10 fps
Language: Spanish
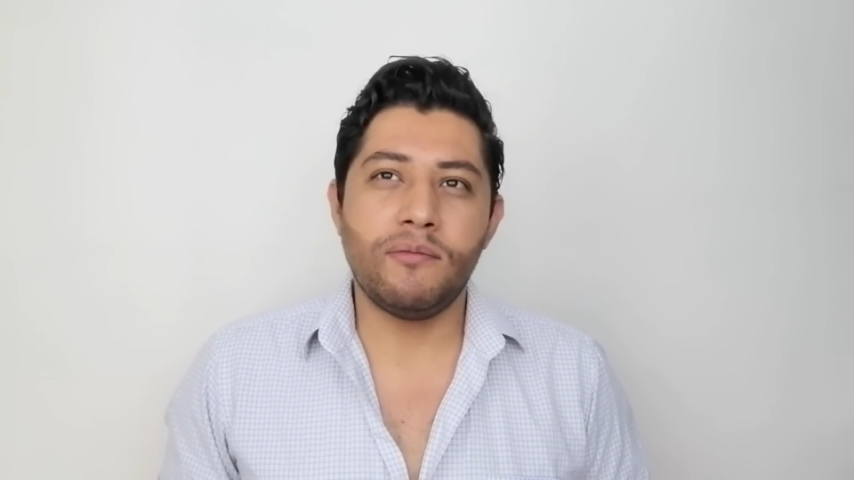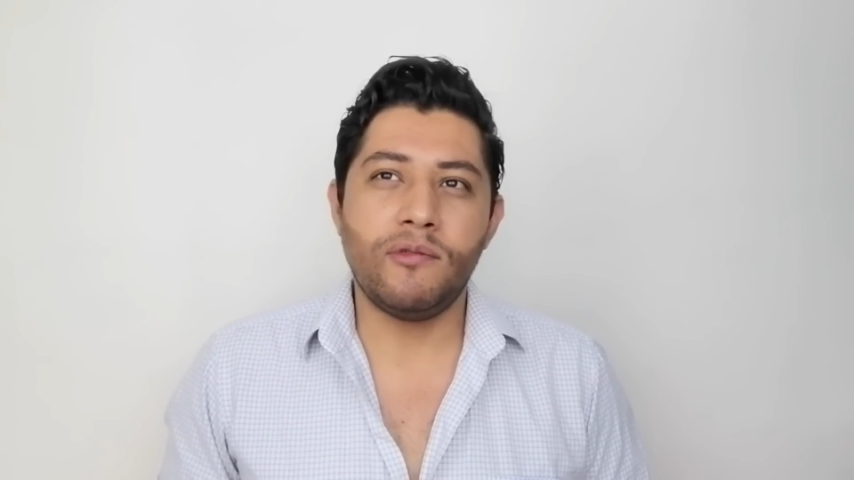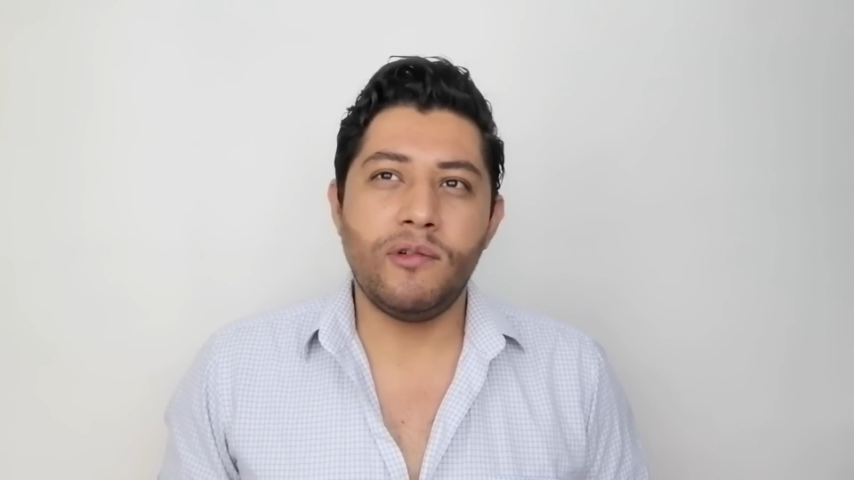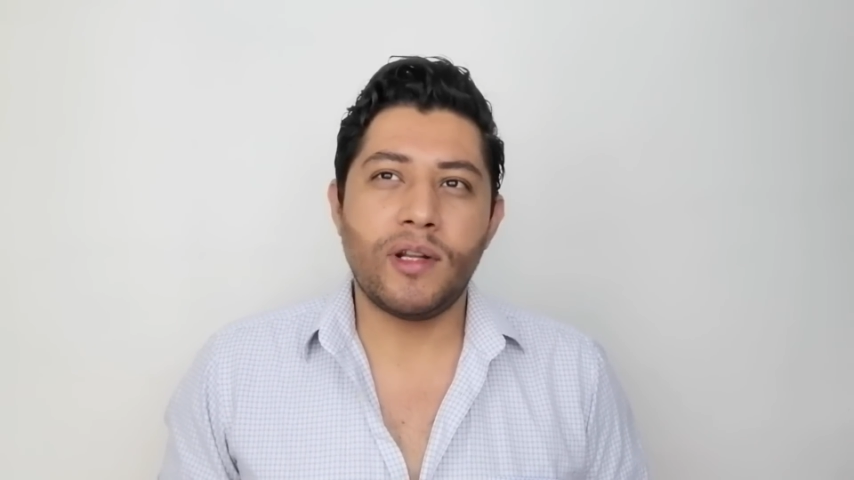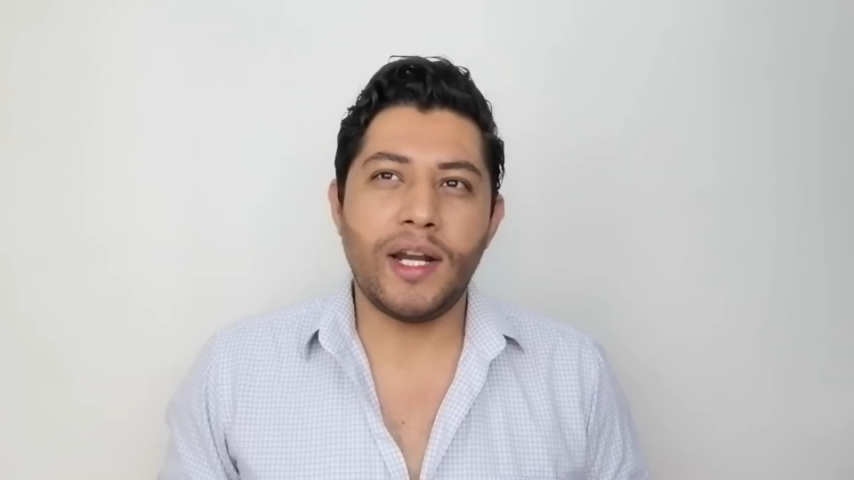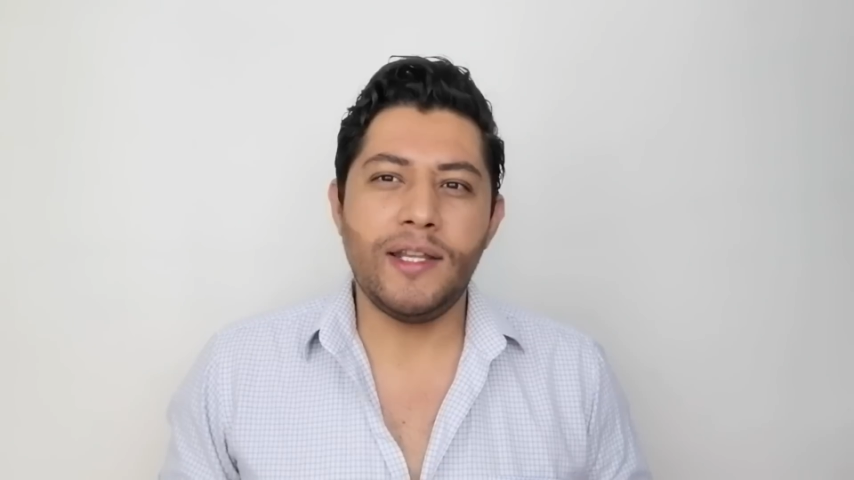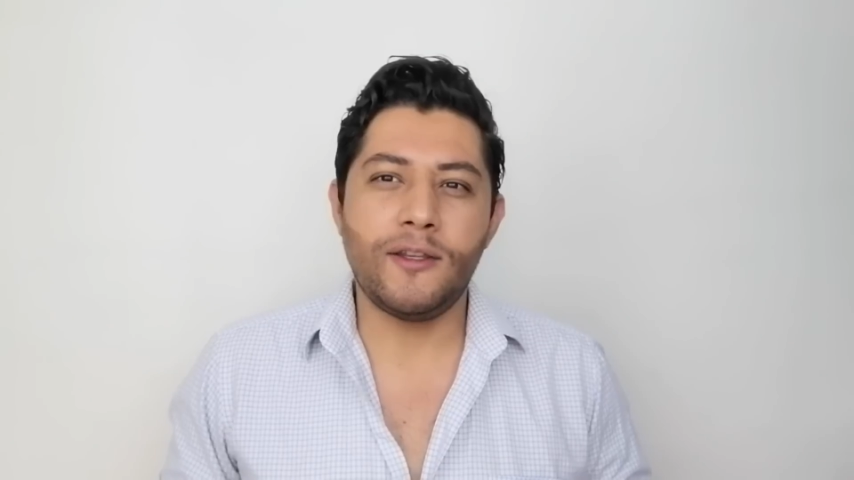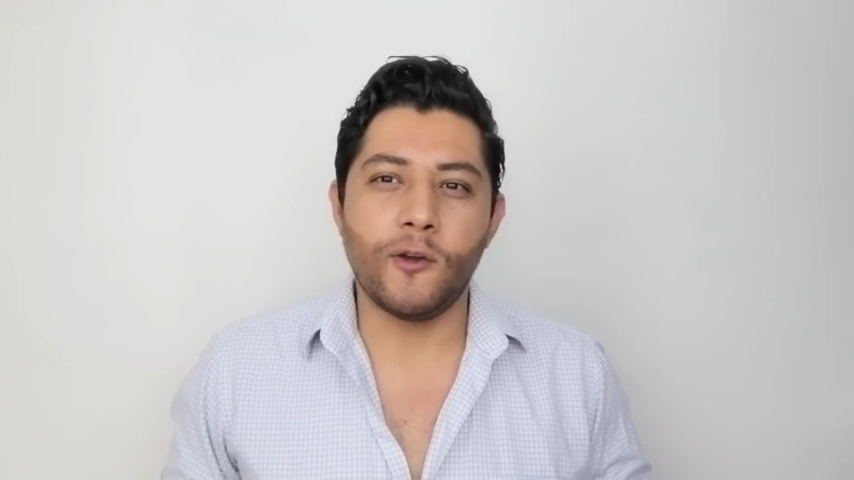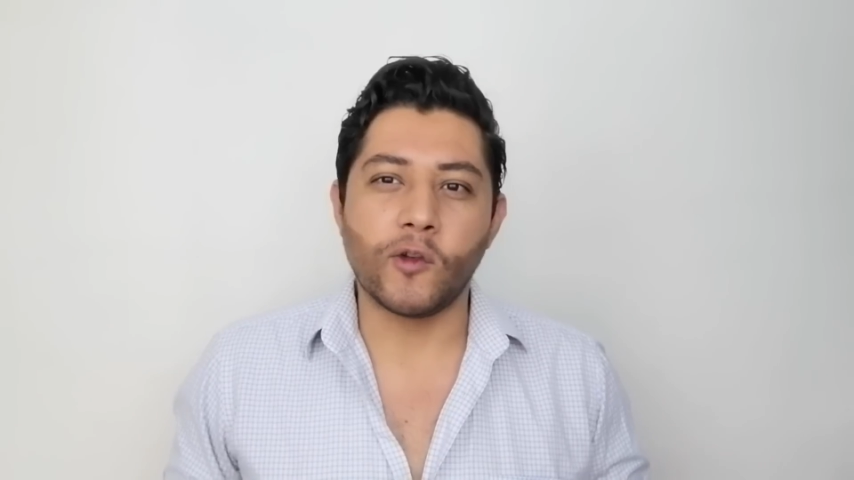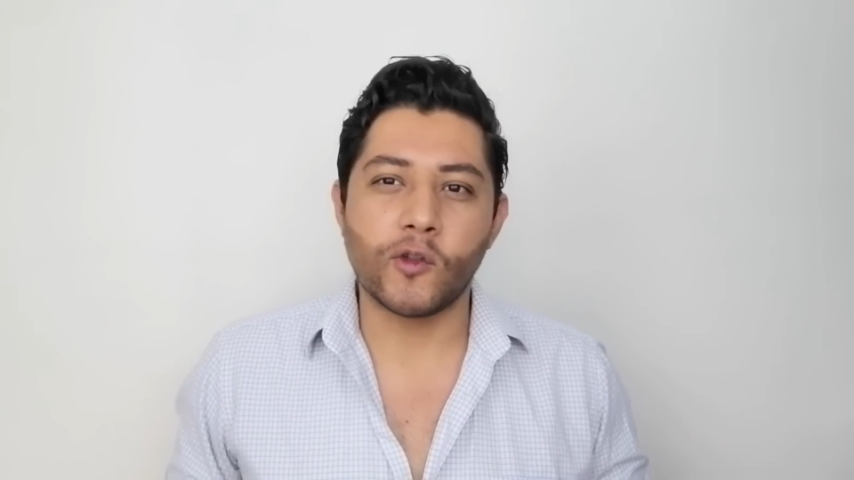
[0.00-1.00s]
muy
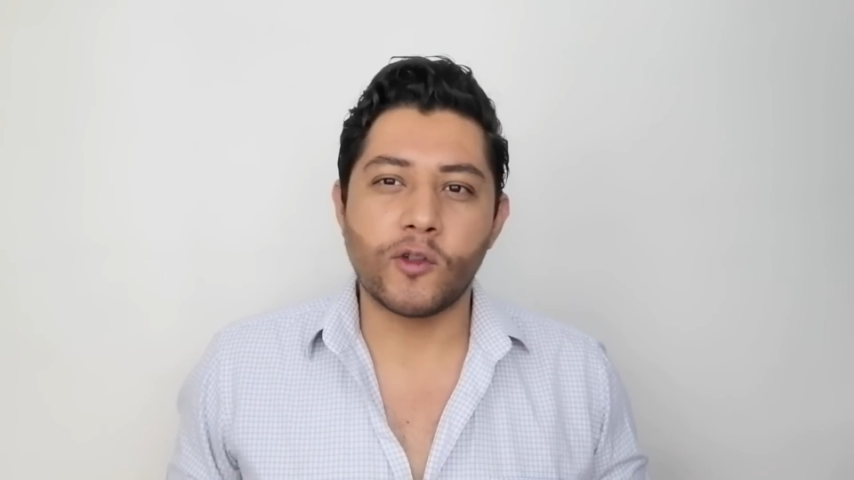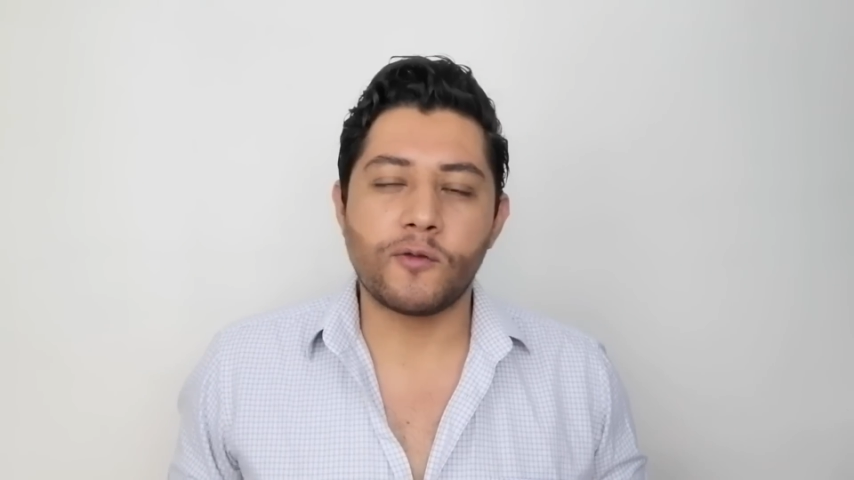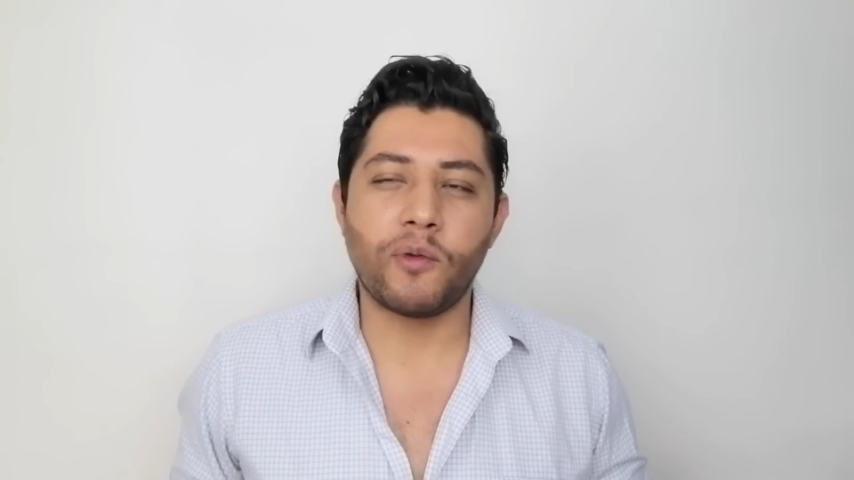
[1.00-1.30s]
religiosos,